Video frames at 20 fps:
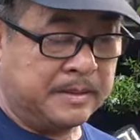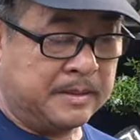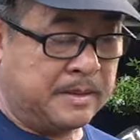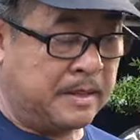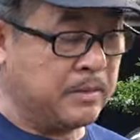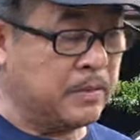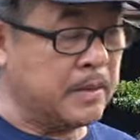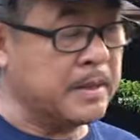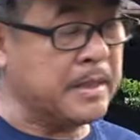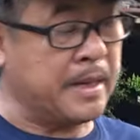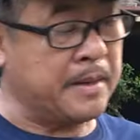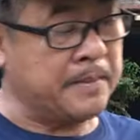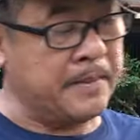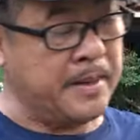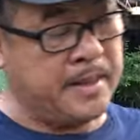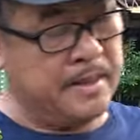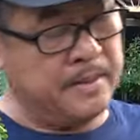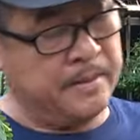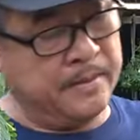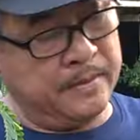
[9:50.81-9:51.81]
Tôi nói thiệt
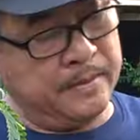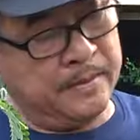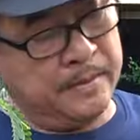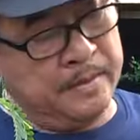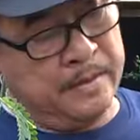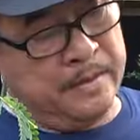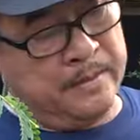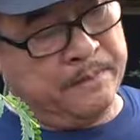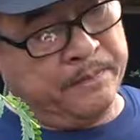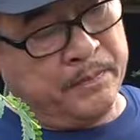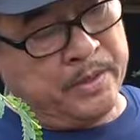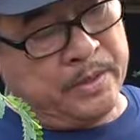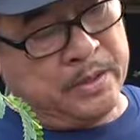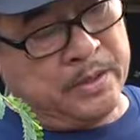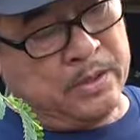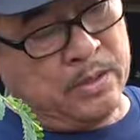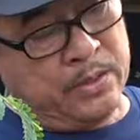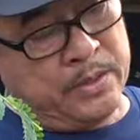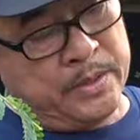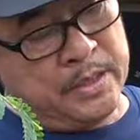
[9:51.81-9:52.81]
mà,
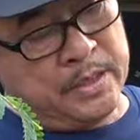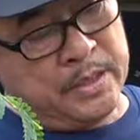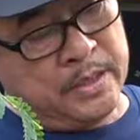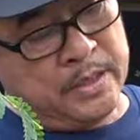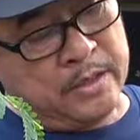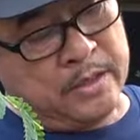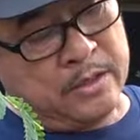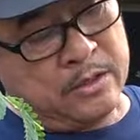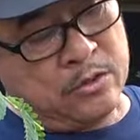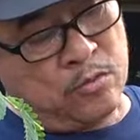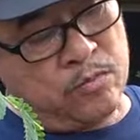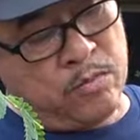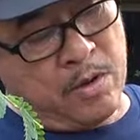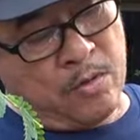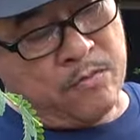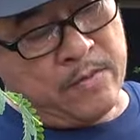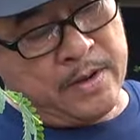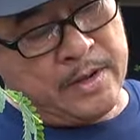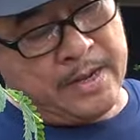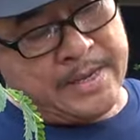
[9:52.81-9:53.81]
tôi thì cũng
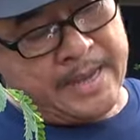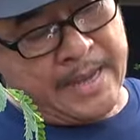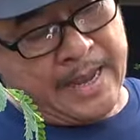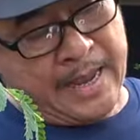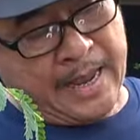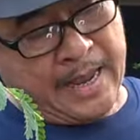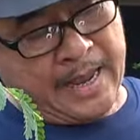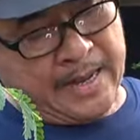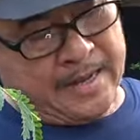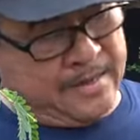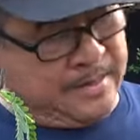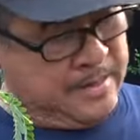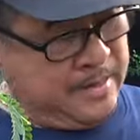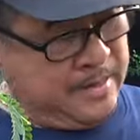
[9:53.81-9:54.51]
không phải là già